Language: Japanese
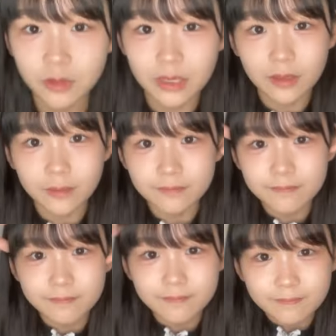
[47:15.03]
の方
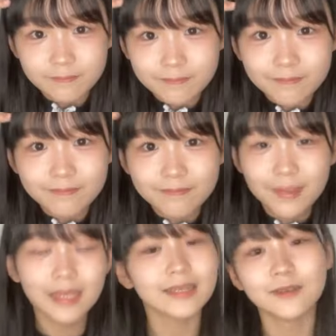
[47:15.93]

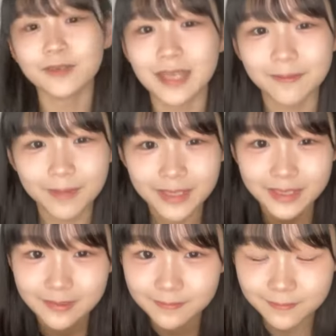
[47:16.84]
ありがとうございます